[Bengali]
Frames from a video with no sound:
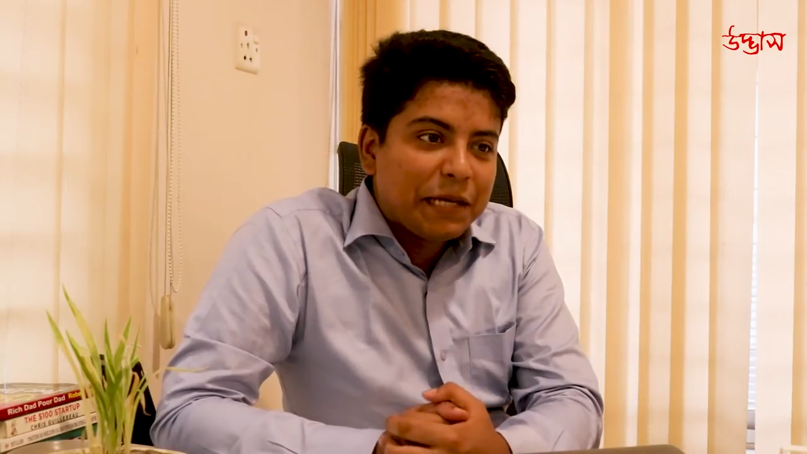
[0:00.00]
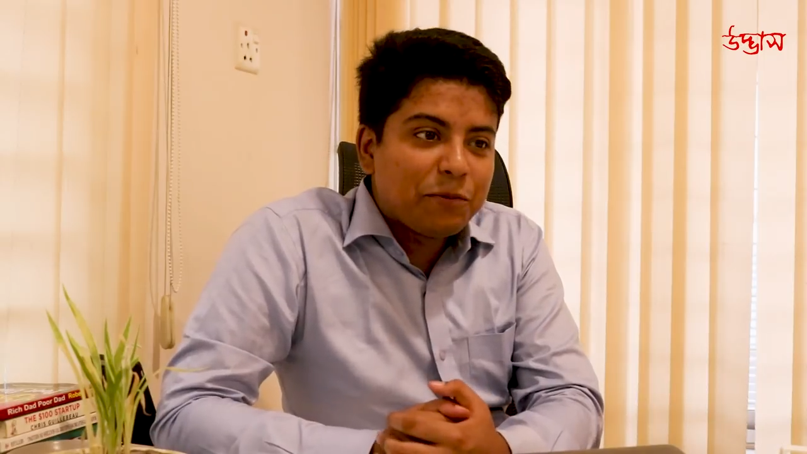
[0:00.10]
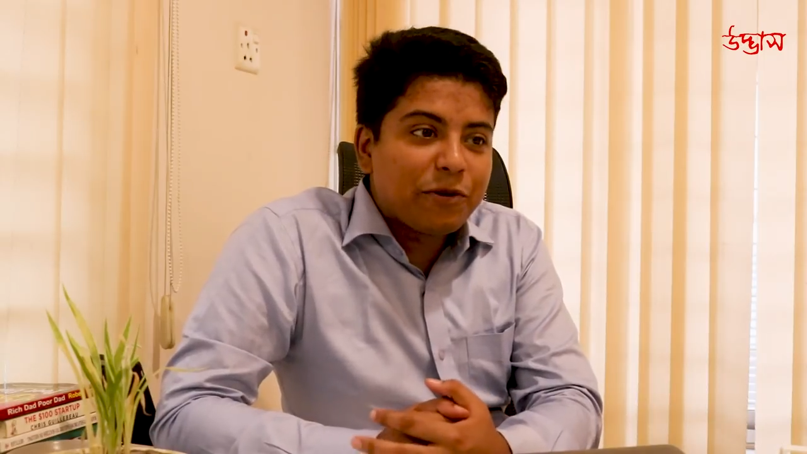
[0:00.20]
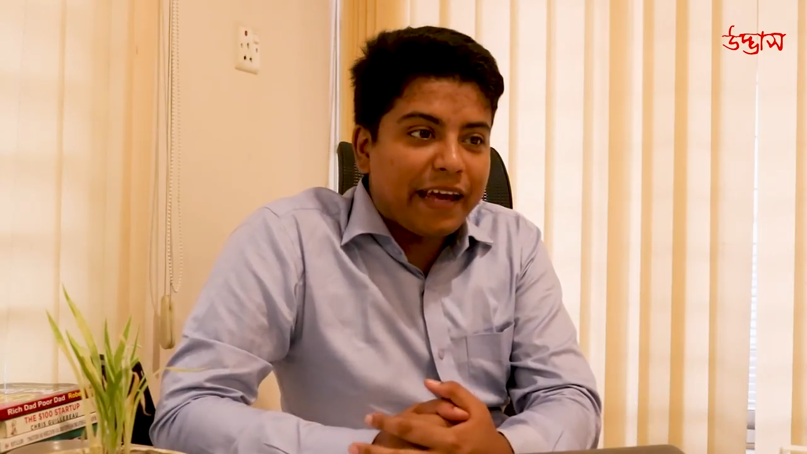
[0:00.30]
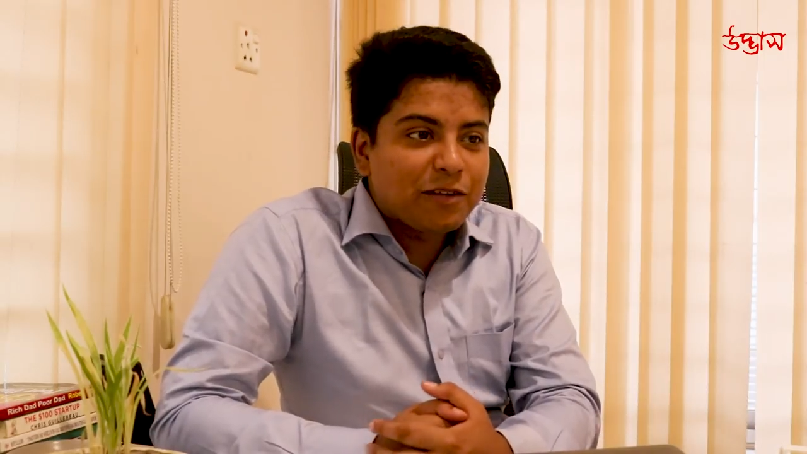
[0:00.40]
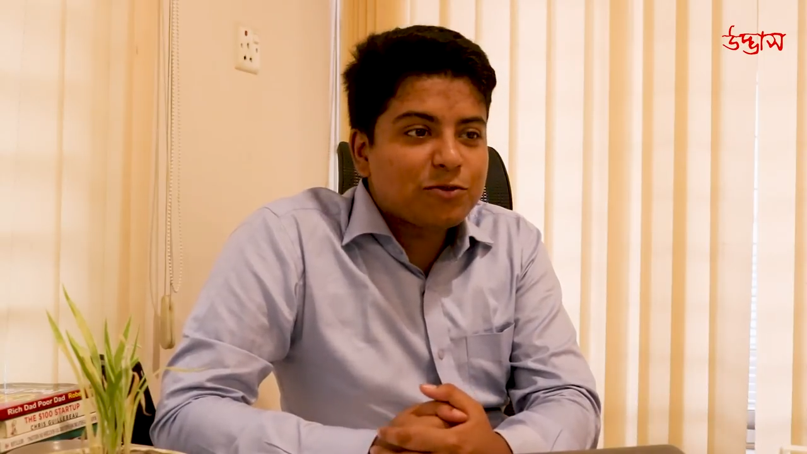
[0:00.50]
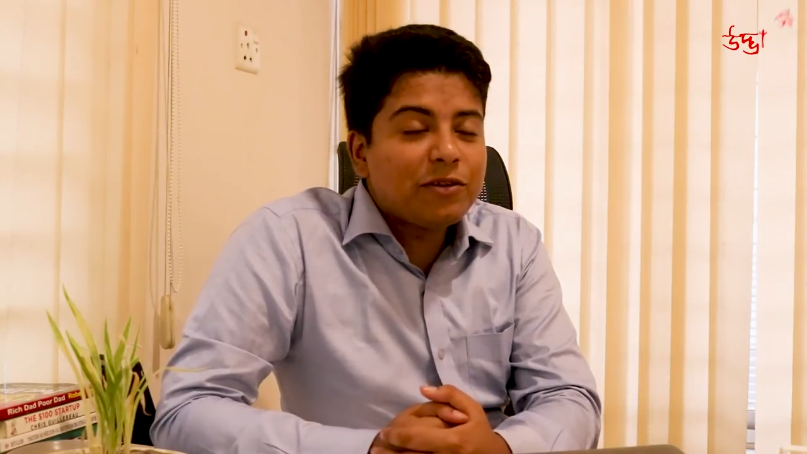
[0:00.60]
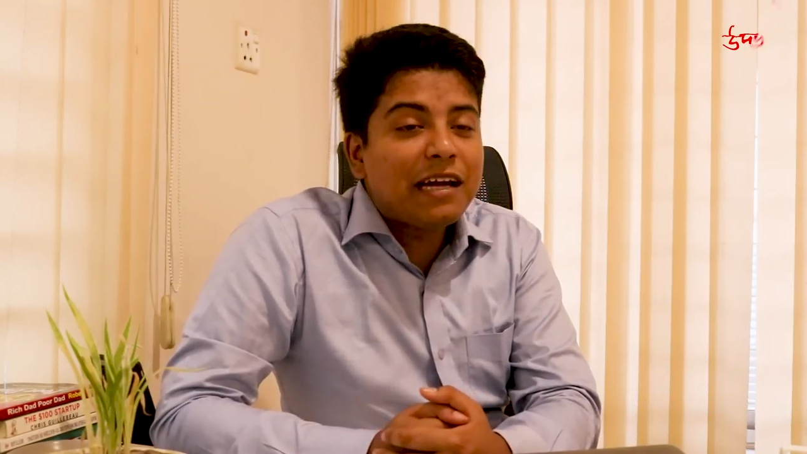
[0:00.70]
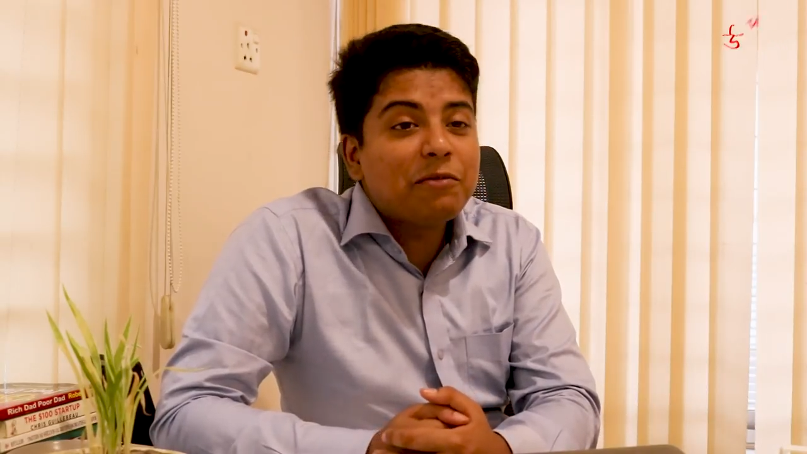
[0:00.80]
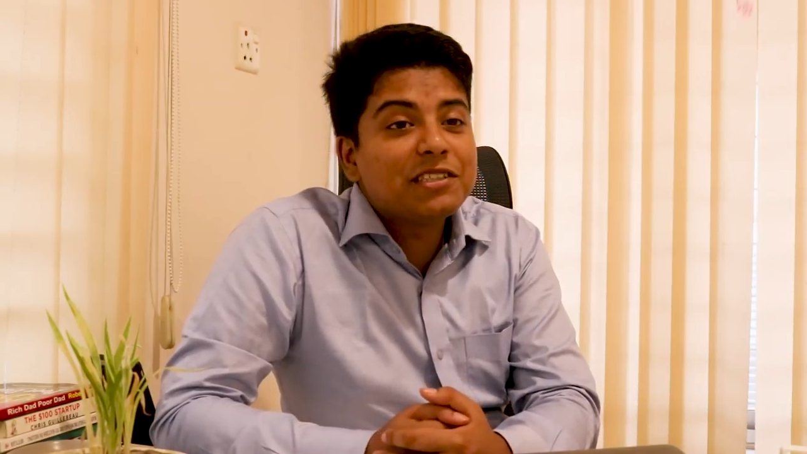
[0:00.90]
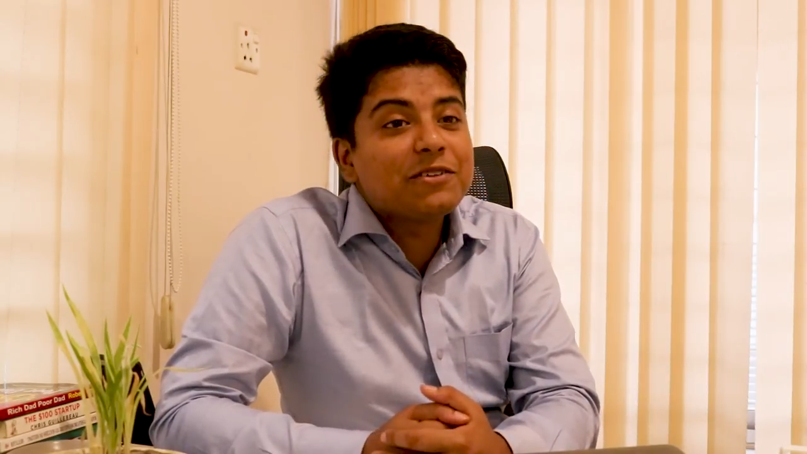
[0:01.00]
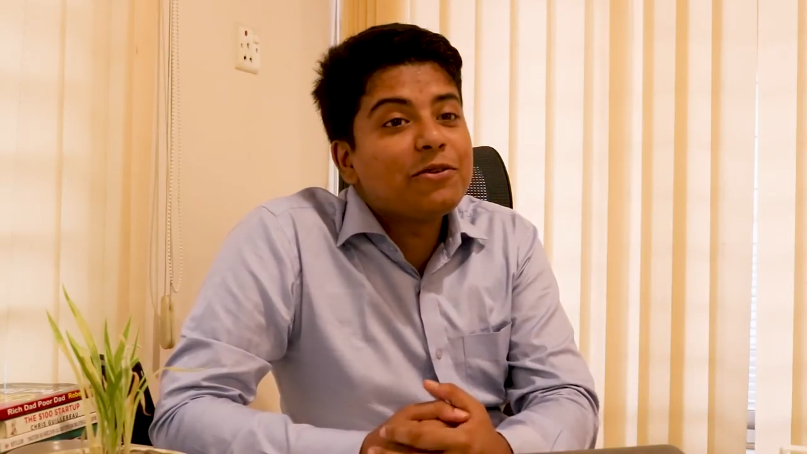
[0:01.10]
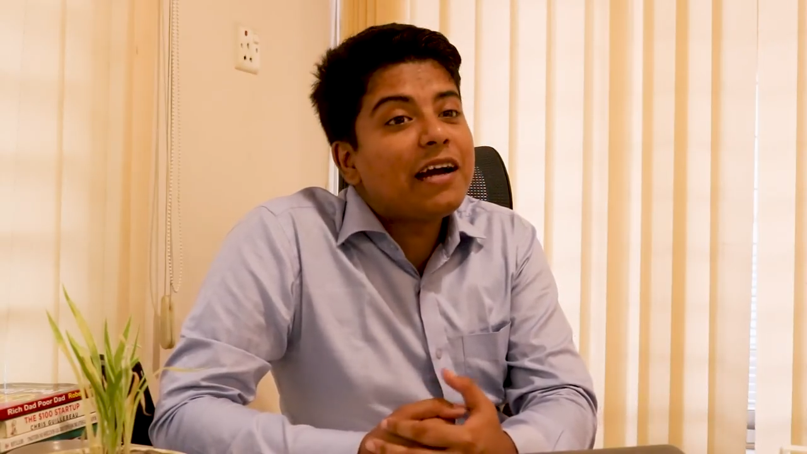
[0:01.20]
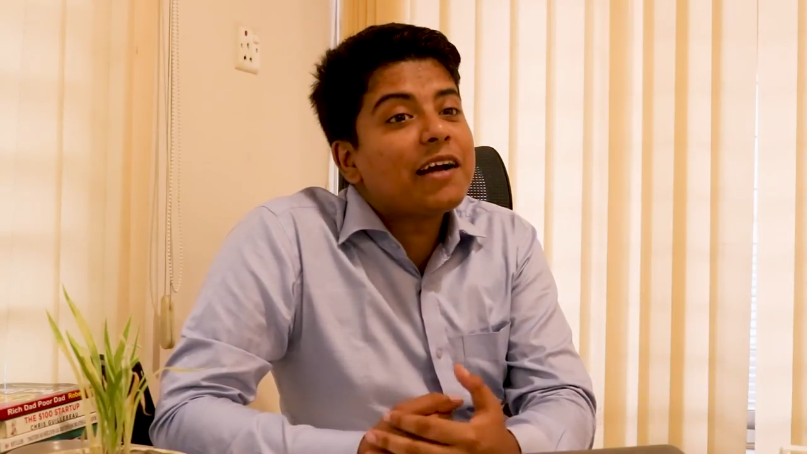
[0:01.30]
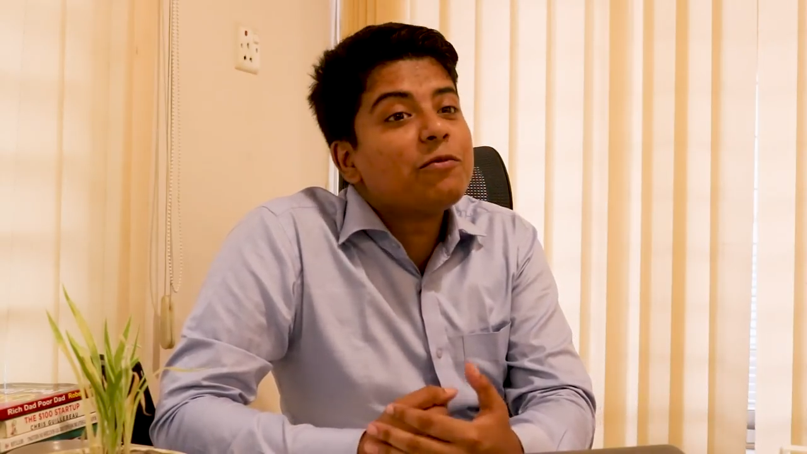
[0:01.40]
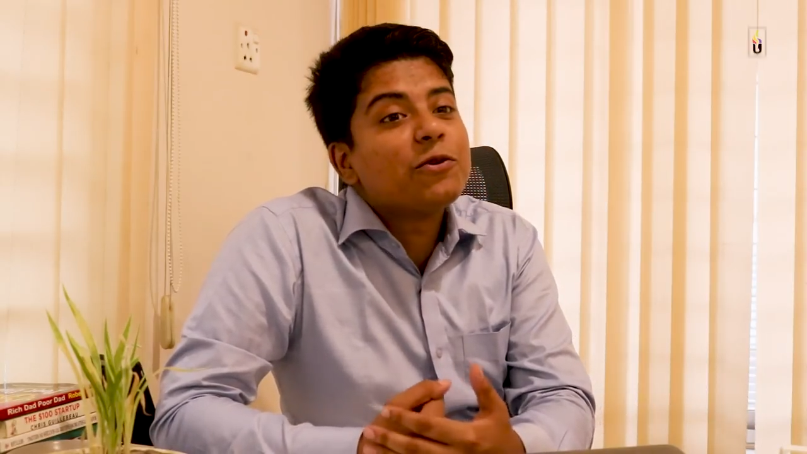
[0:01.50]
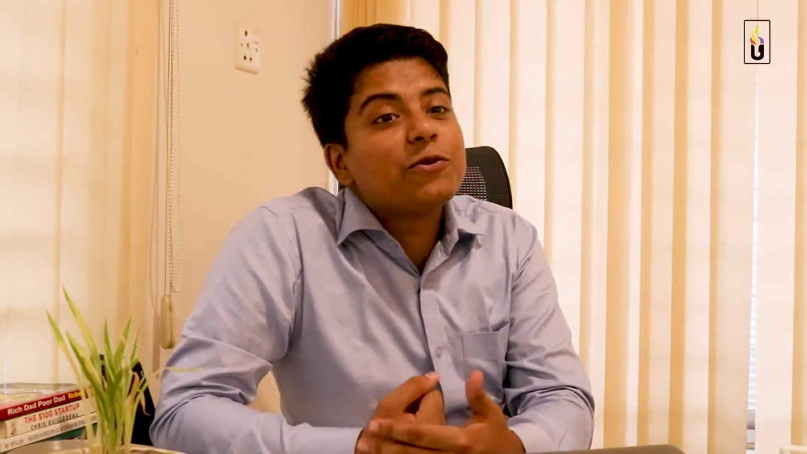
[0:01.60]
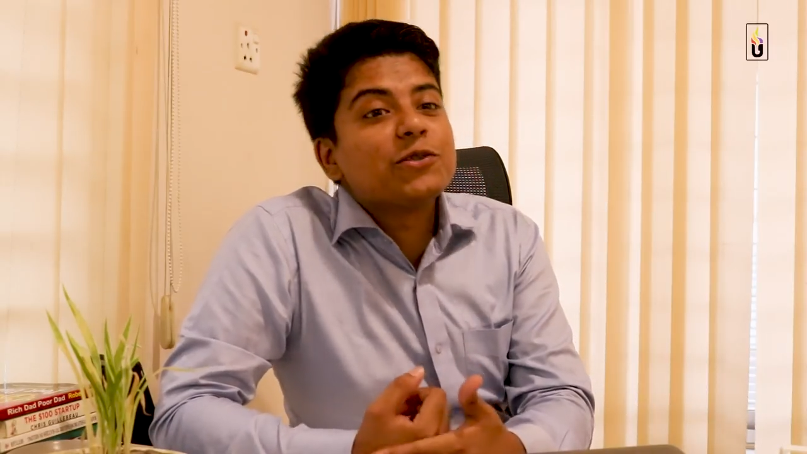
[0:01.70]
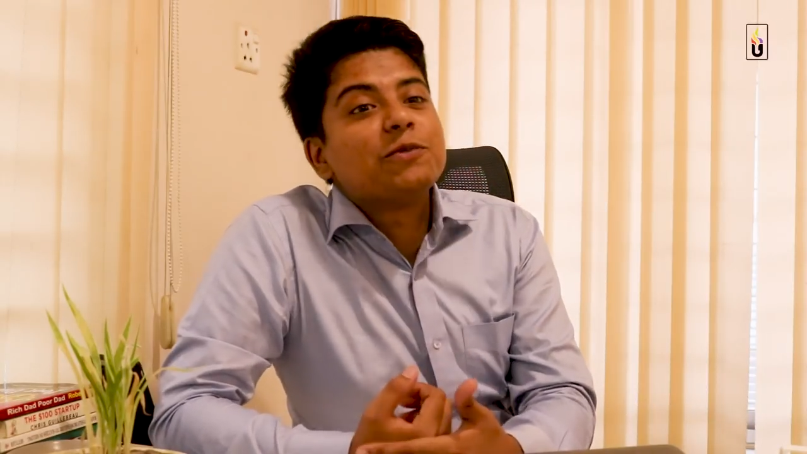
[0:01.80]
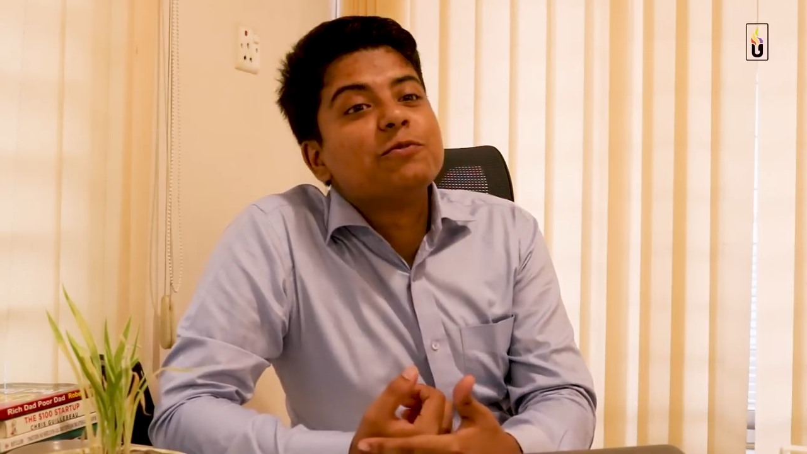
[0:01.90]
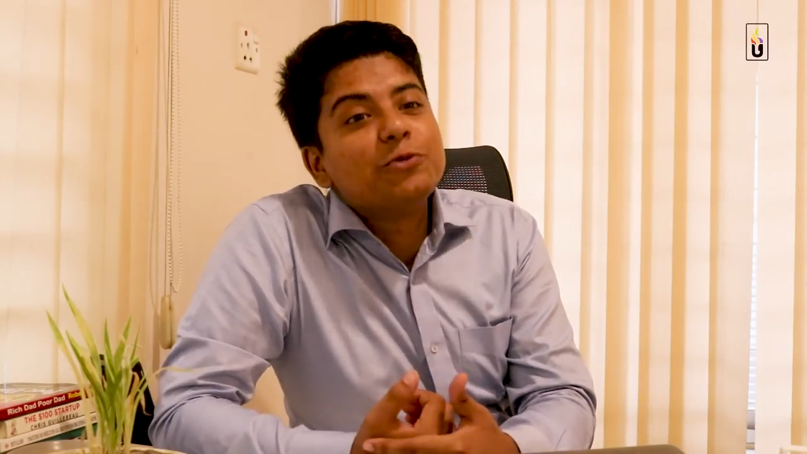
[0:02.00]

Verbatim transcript: এবং অ্যাকচুয়ালি আমি যেগুলো আগে মনে করতাম